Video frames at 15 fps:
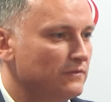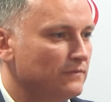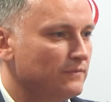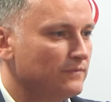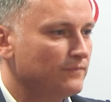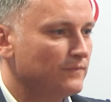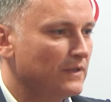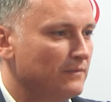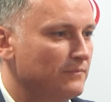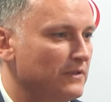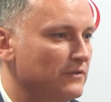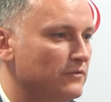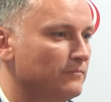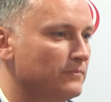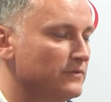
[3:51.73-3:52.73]
mm,
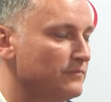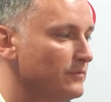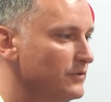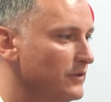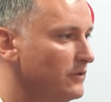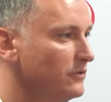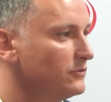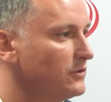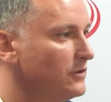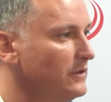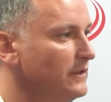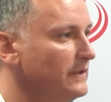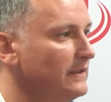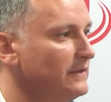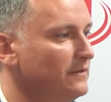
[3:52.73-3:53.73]
najmniejszą być może
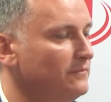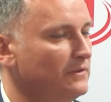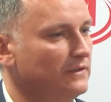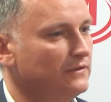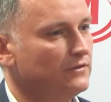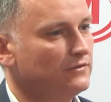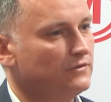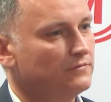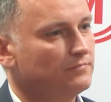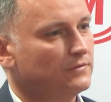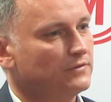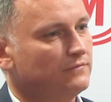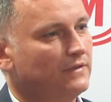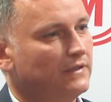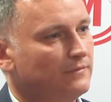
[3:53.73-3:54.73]
kontrolę nad tym, ile dzieci
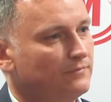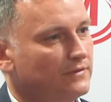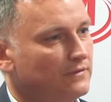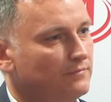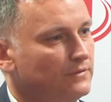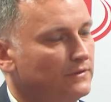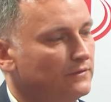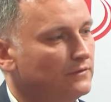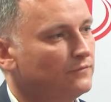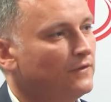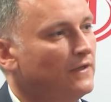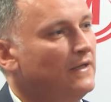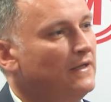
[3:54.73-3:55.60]
spożywają tych płynów.